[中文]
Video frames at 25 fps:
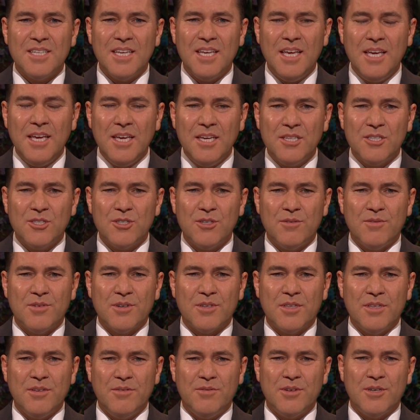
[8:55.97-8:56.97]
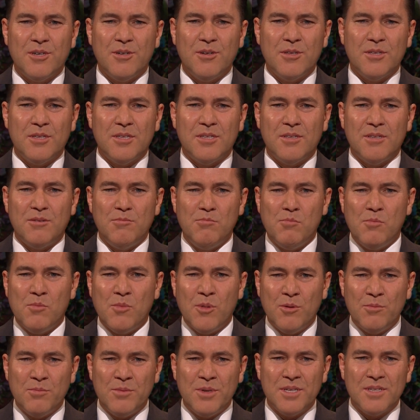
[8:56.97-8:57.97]
他了解我们每个艰
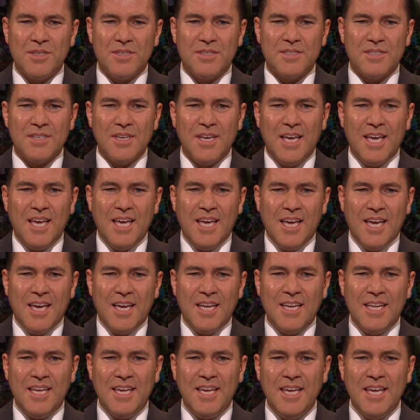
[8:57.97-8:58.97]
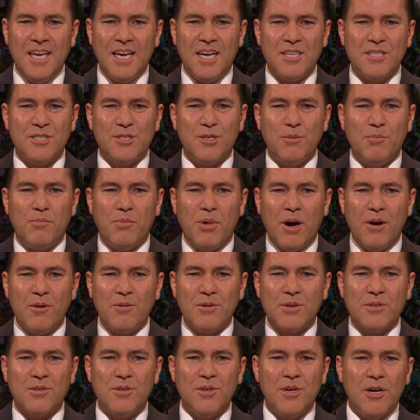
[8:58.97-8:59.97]
难的时刻，也有能力
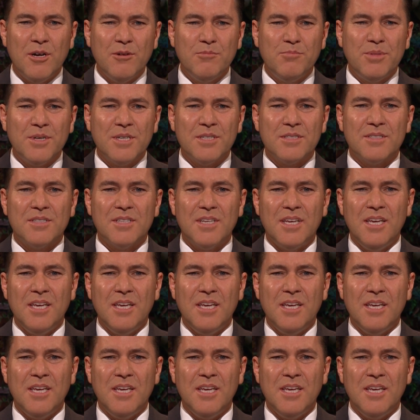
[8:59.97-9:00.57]
在我们。